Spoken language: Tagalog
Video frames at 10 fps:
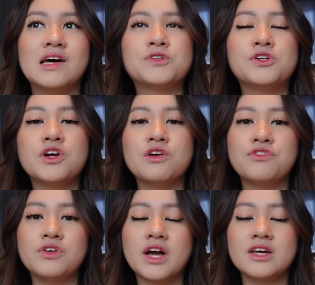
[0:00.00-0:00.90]
Siguro if
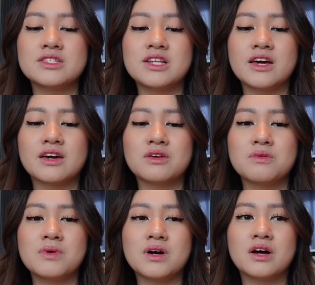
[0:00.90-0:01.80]
you guys like
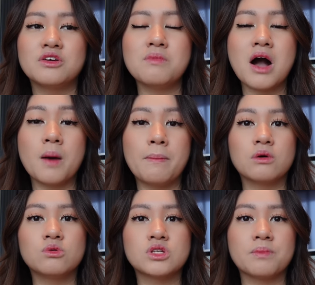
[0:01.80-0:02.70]
yung mga, yung
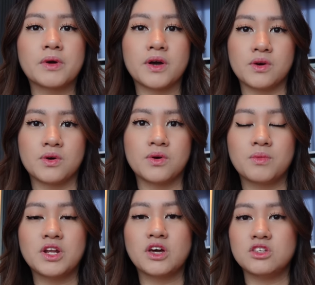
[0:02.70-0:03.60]
makakapag-usap kayo,
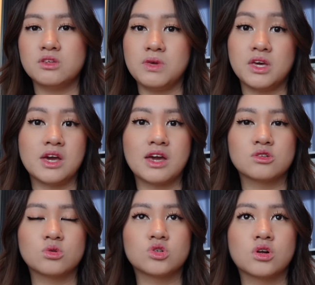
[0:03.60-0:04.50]
pwede kayo sa BKK
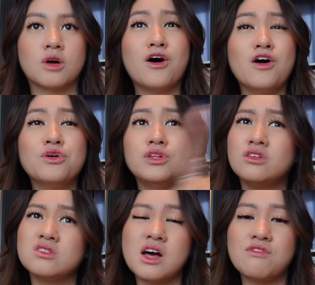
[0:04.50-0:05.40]
Social Club. Although
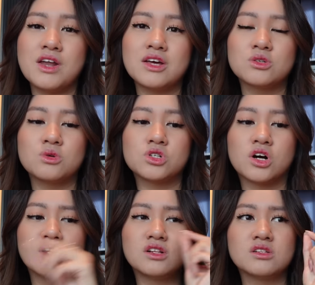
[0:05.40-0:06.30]
dito sa Havana
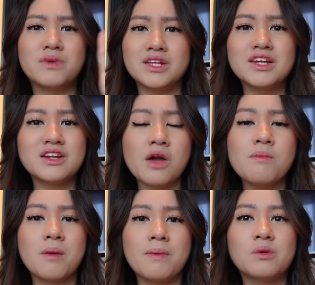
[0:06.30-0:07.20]
Social, pwede rin kayo
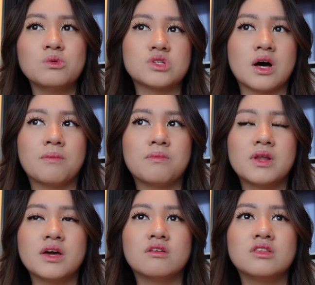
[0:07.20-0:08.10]
makapag-usap.
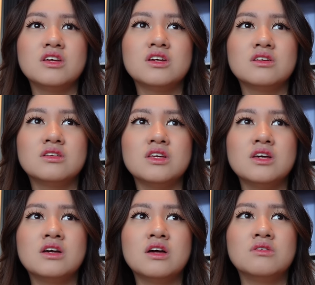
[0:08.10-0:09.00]
Like, ni,
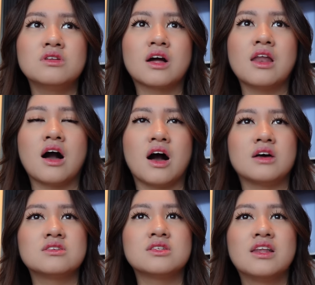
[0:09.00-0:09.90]
ni ganun
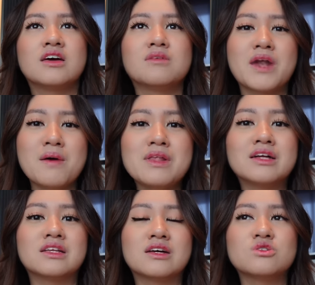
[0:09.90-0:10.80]
kalakas. Like, marami
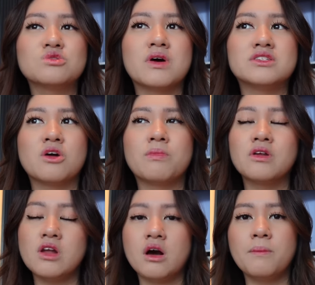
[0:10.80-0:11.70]
lang talagang sumasayaw, pero
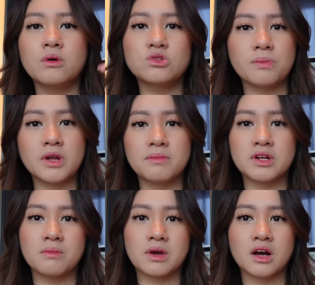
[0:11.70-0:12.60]
nakakapag-usap pa naman
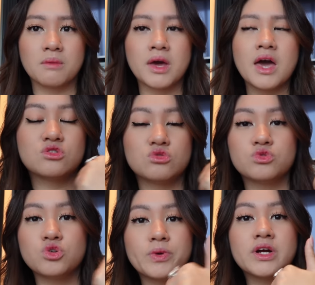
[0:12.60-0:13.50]
kami kagabi. So,
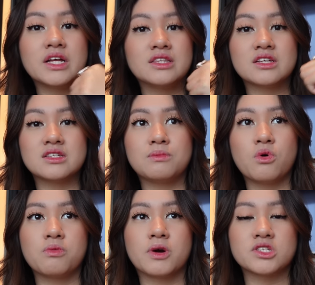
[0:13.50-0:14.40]
super ganda sa
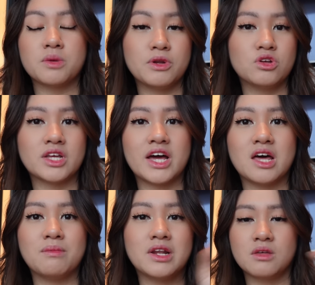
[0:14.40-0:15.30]
both bars na pinuntahan
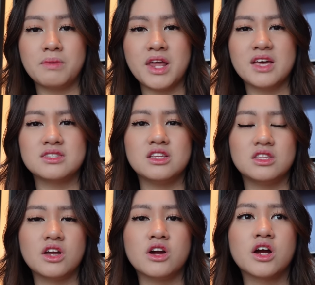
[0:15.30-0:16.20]
namin. The place, the
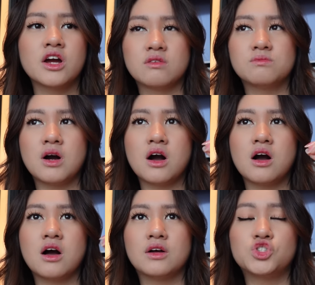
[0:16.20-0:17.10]
interior,
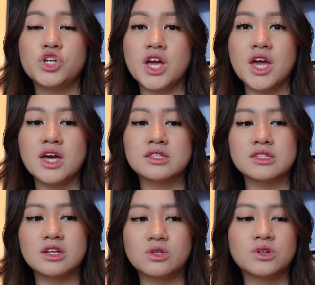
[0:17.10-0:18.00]
mga drinks,
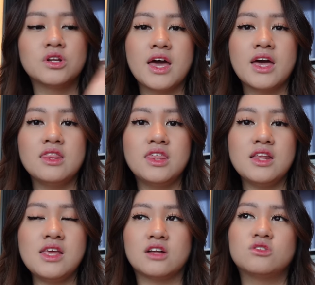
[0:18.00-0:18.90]
ganun. And
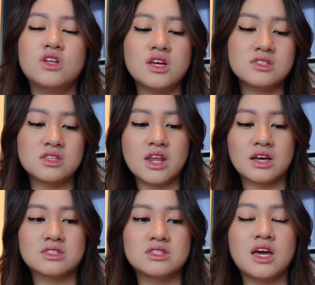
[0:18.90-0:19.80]
then, yeah, today is the
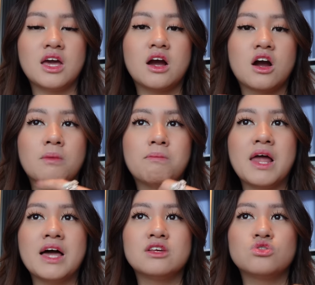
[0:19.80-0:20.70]
next day. Our
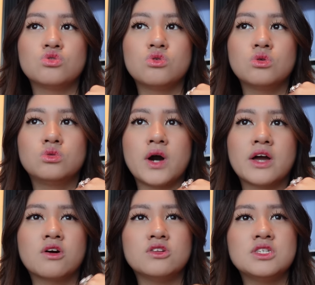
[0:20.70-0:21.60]
plan is to go to
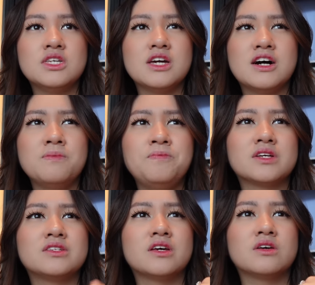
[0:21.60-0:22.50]
Icon Siam
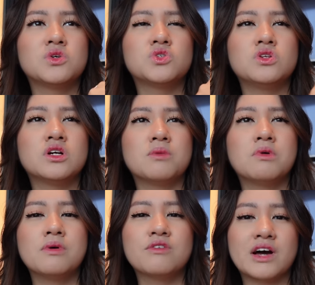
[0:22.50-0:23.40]
kasi gusto ng iba
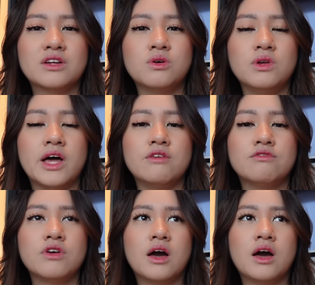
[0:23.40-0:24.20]
mag Van Gogh live.